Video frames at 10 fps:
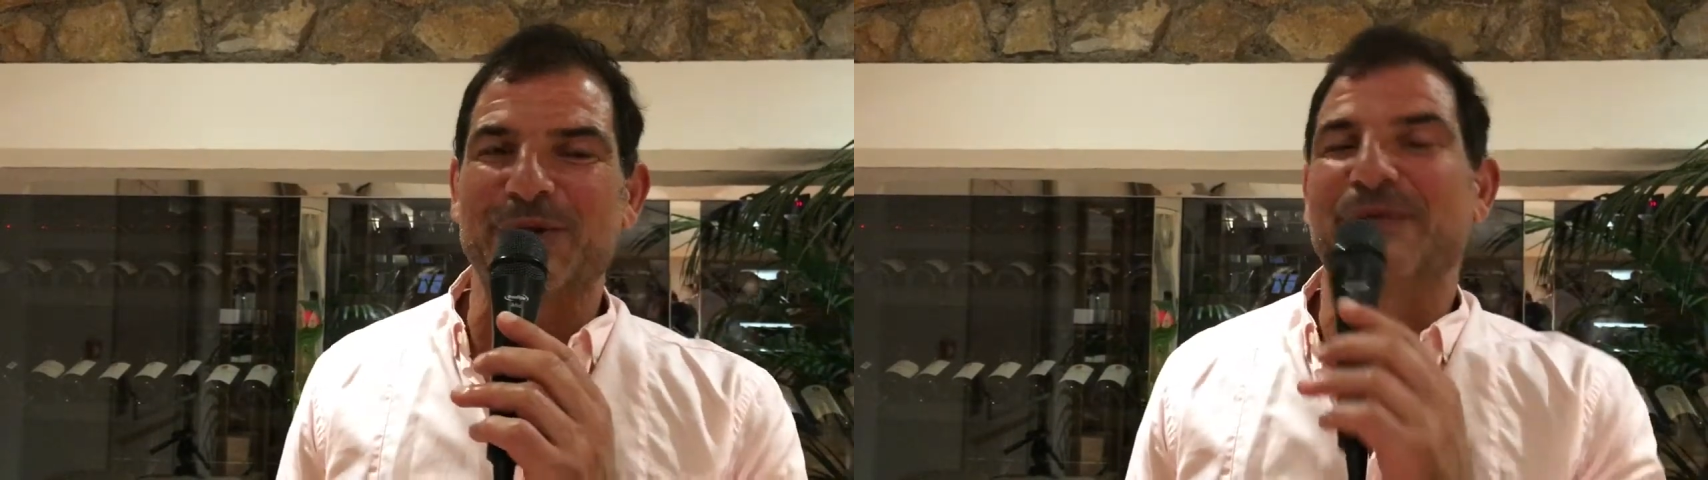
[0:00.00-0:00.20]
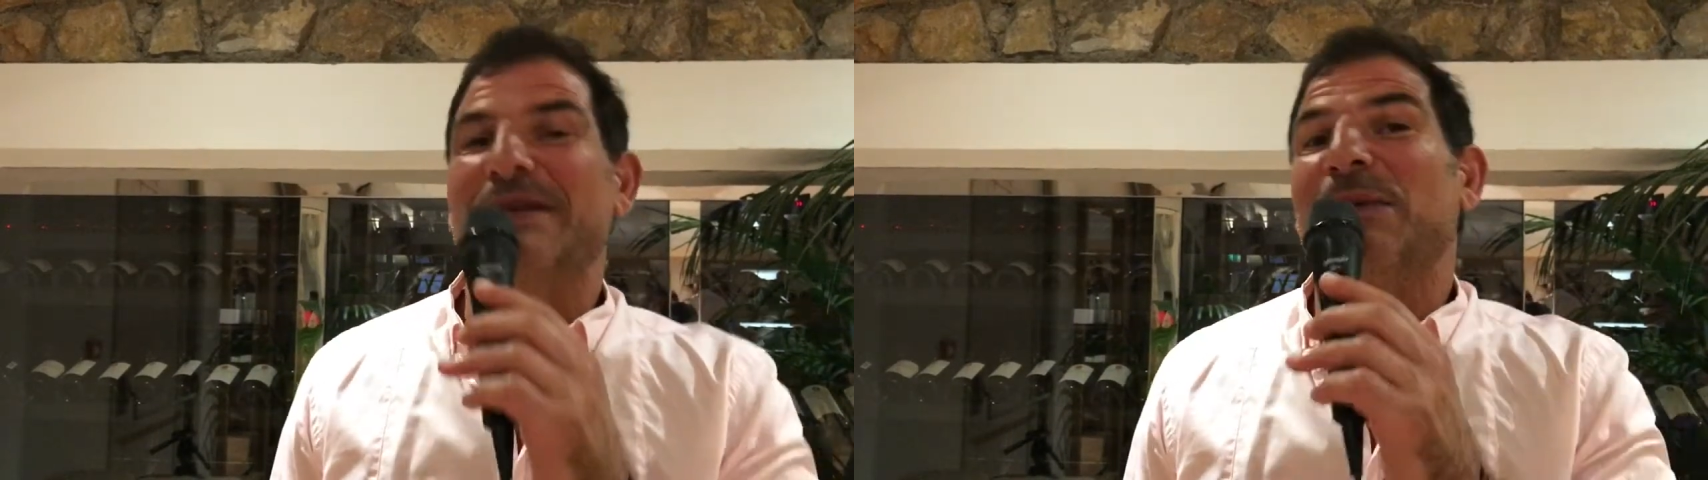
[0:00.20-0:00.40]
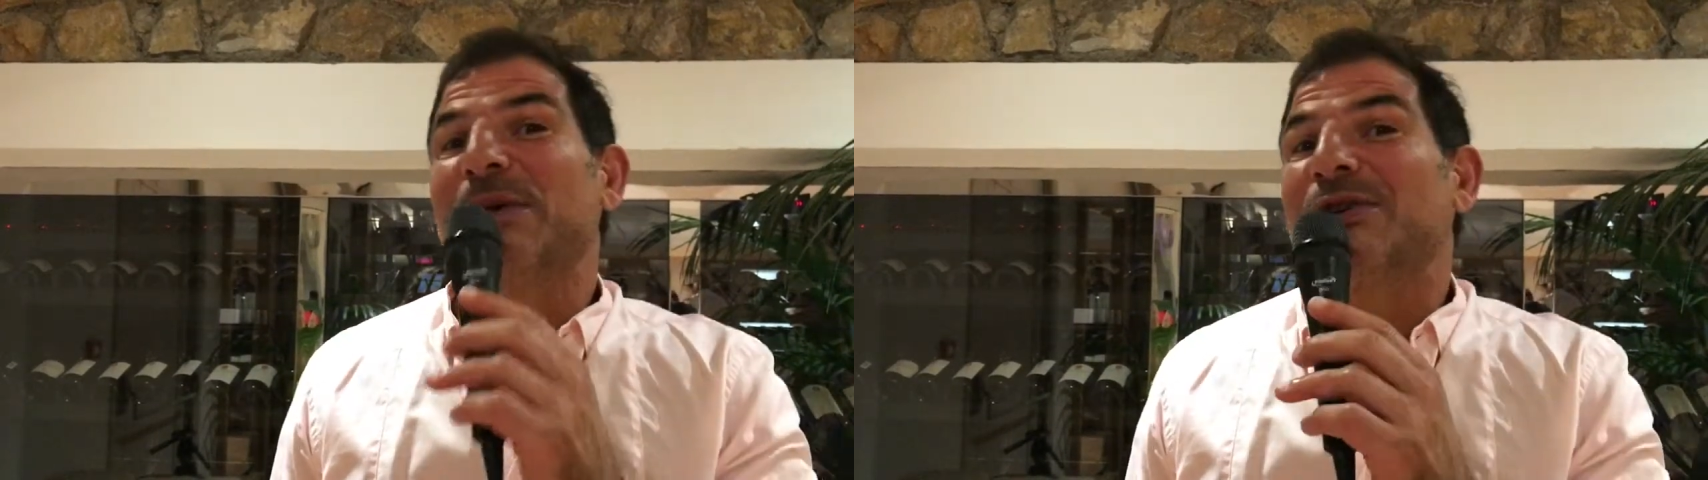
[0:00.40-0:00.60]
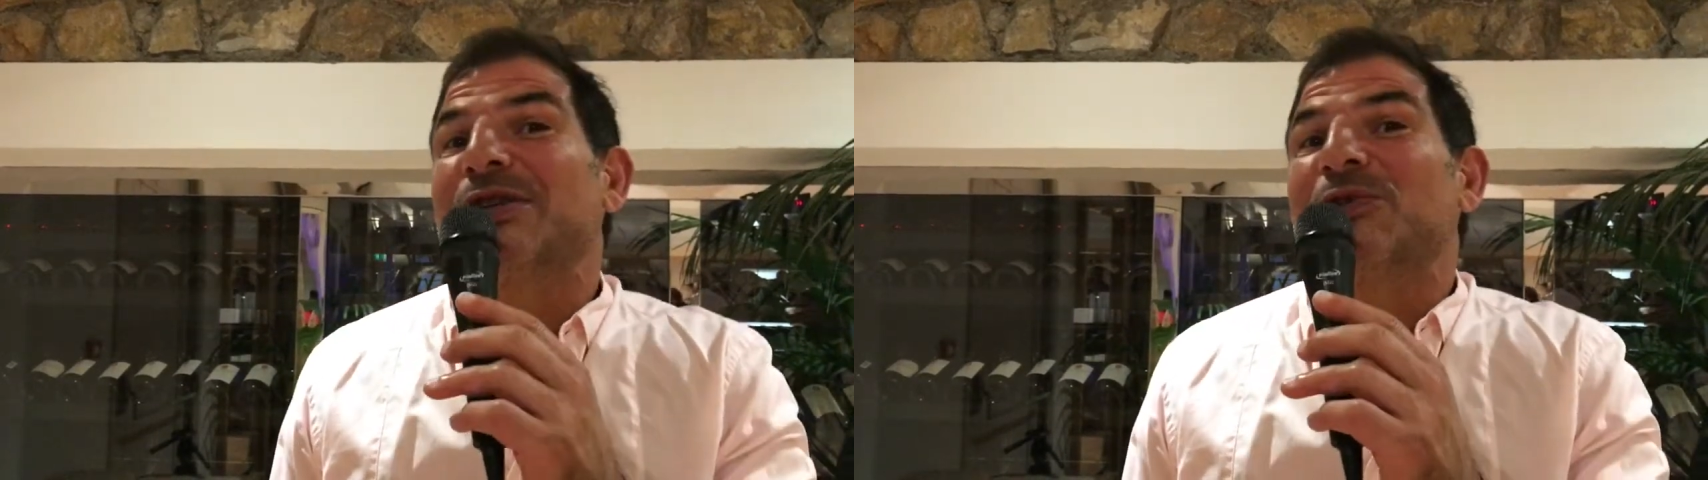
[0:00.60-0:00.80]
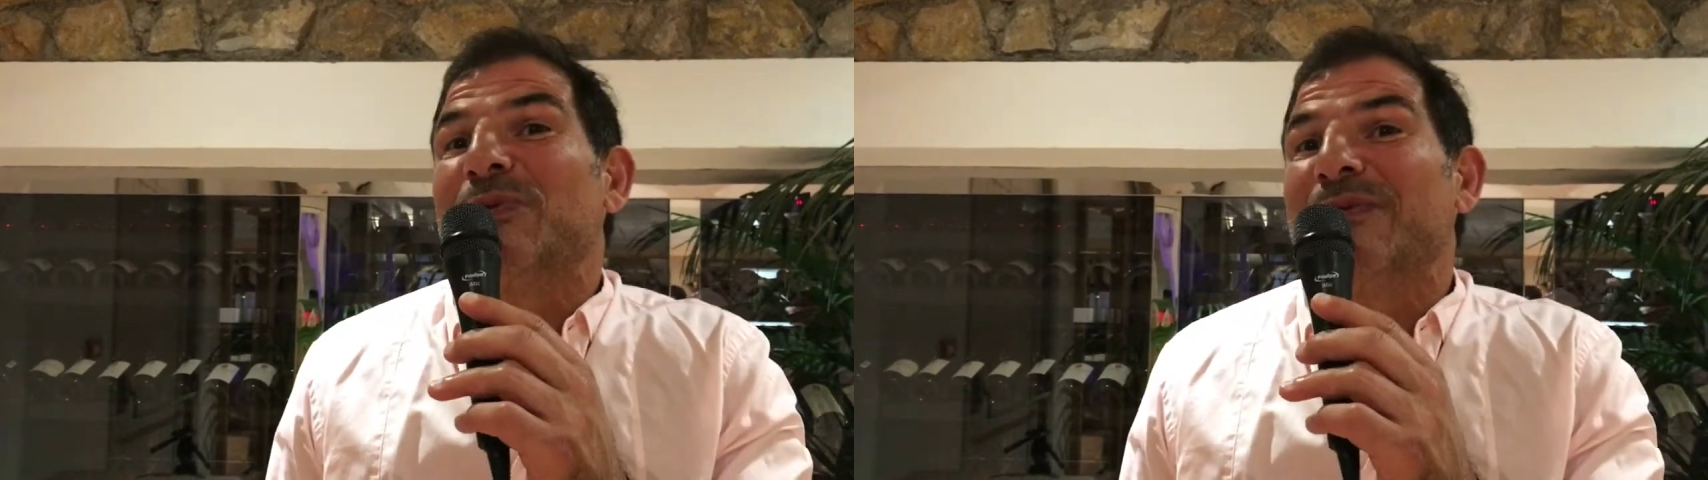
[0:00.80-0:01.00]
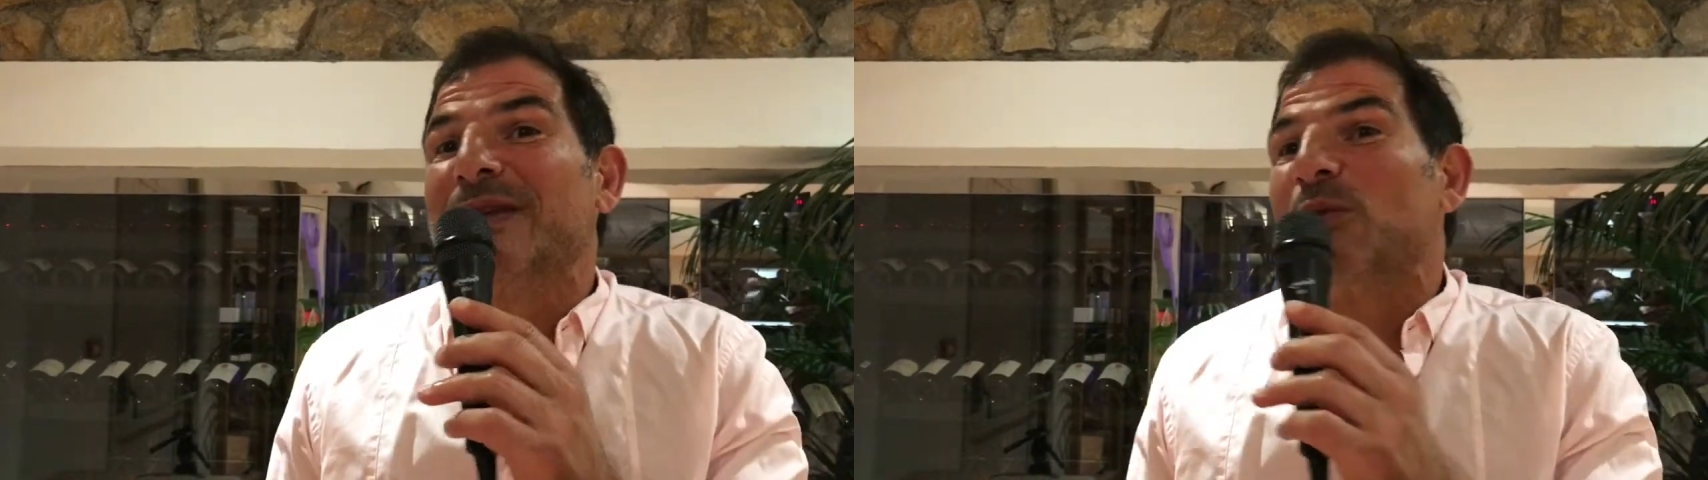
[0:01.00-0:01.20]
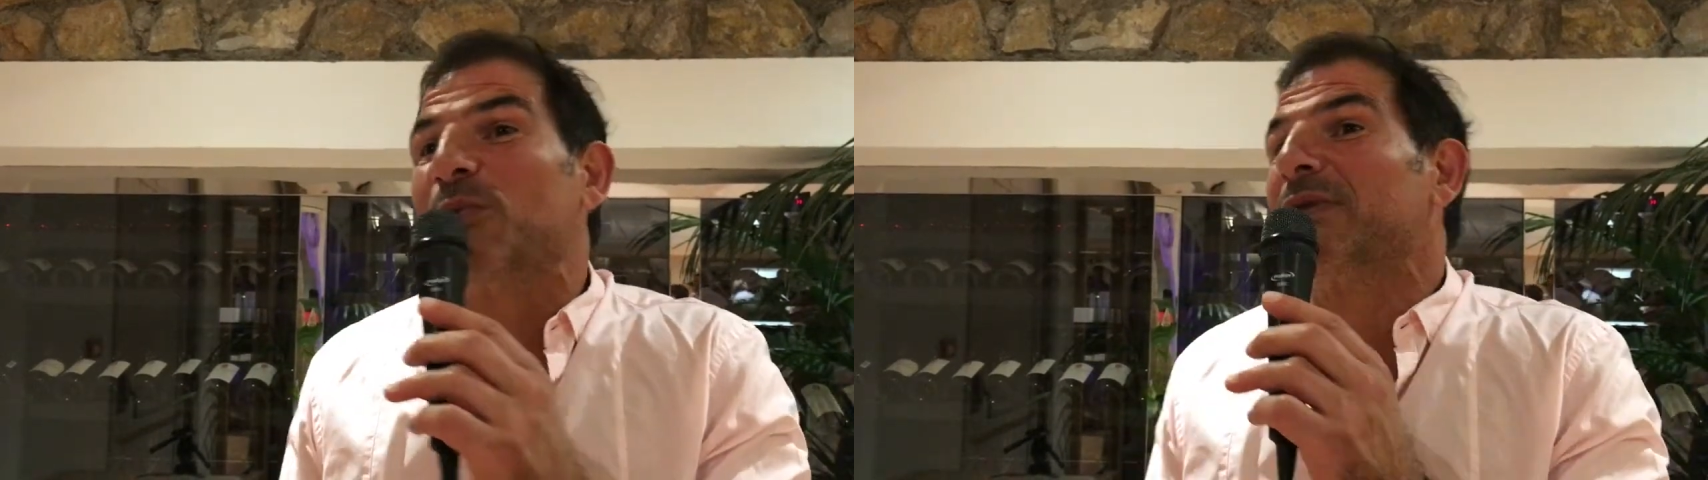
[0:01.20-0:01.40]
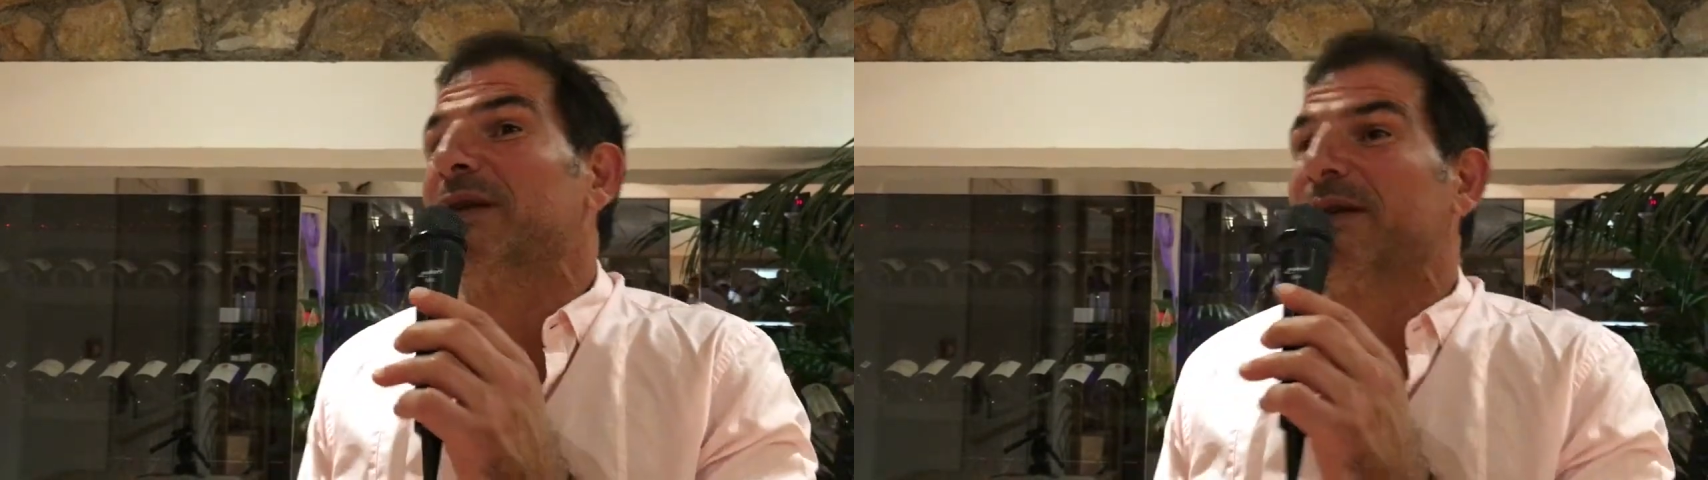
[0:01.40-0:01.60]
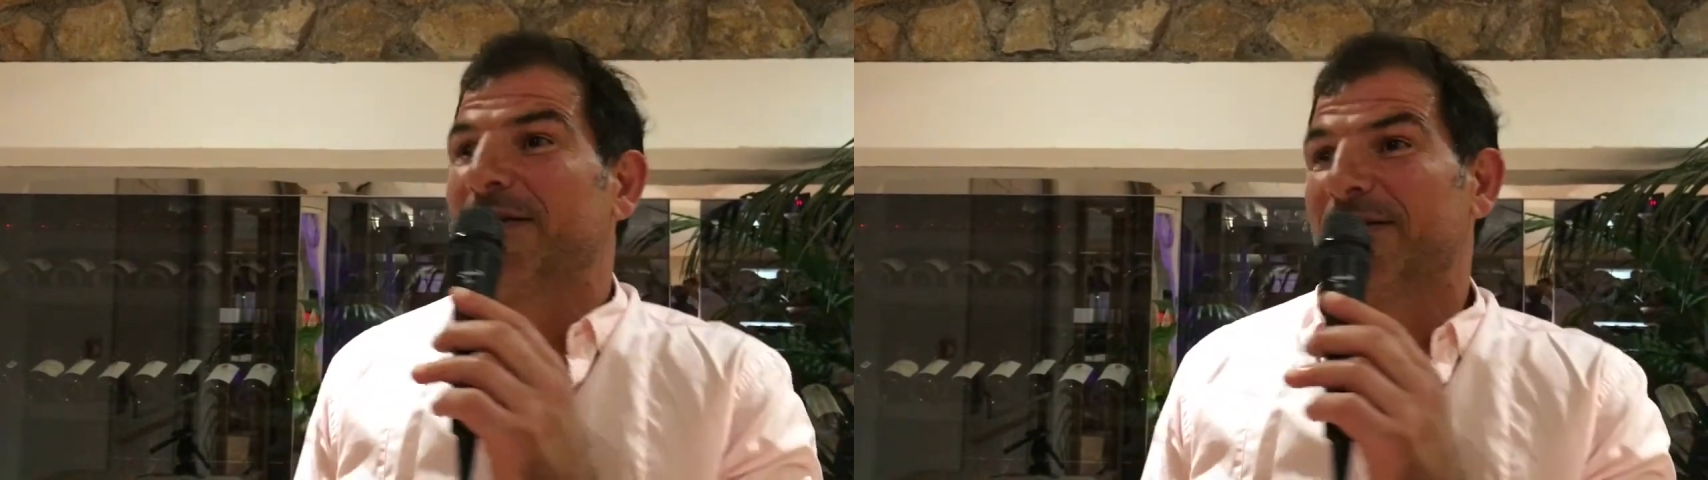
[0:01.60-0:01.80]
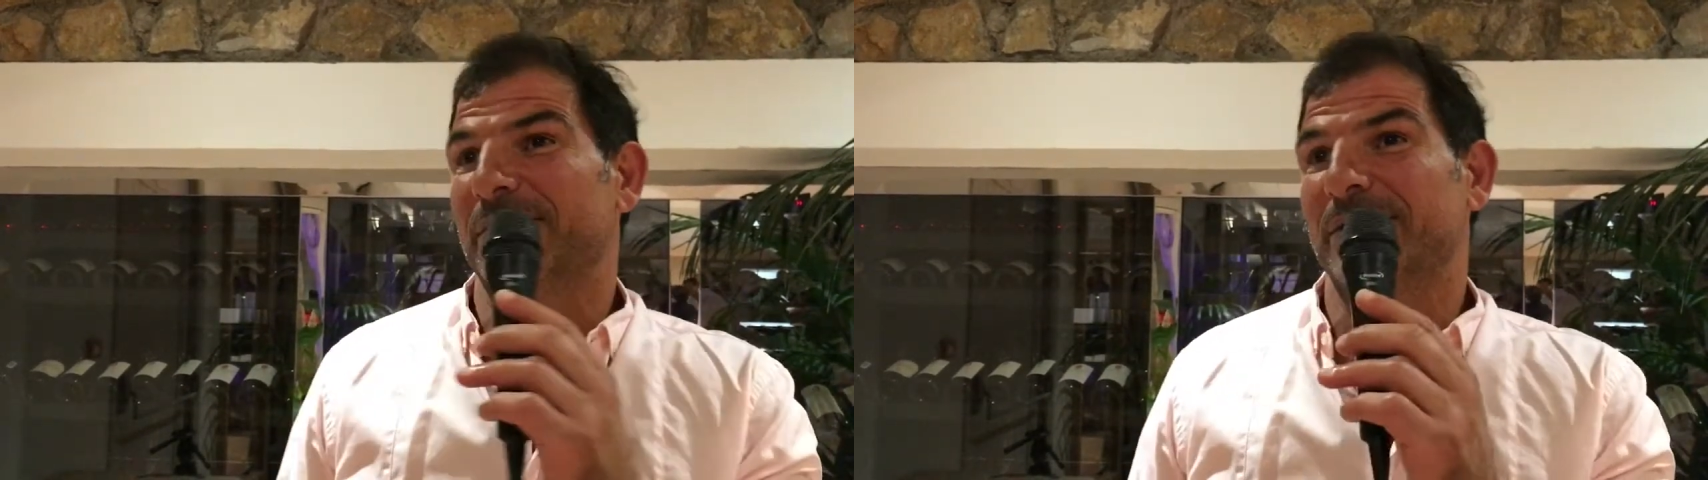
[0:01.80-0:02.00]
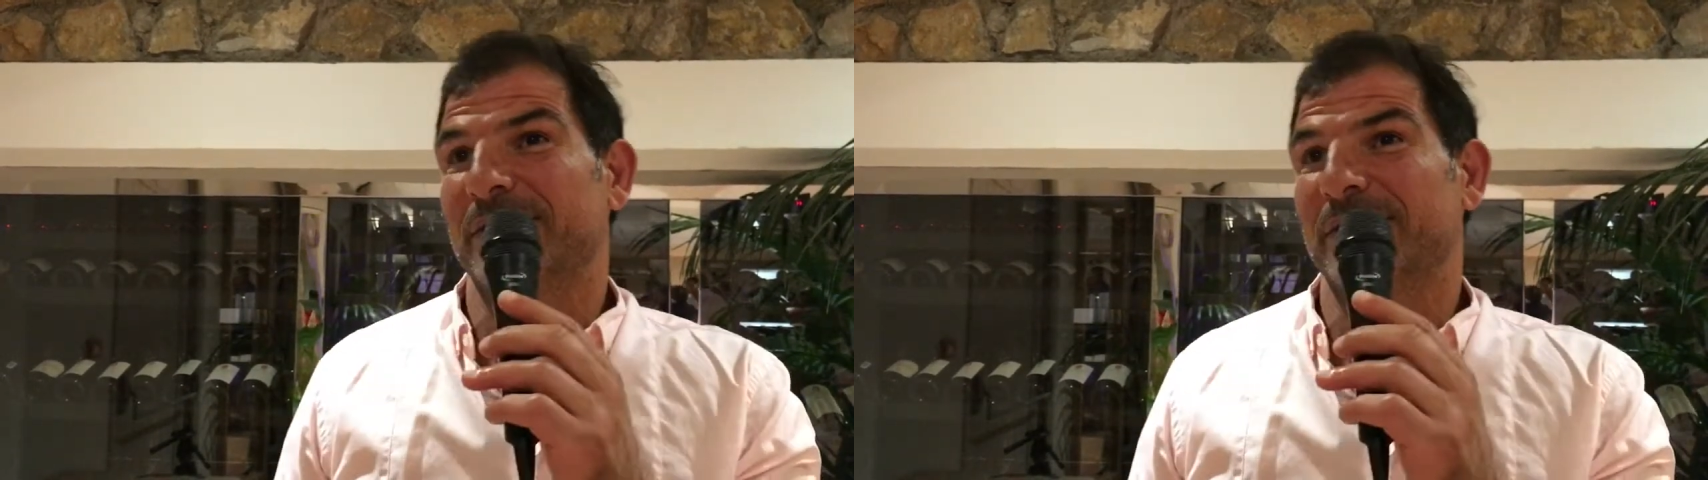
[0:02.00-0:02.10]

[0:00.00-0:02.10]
qu'évidemment j'ai suivi depuis euh,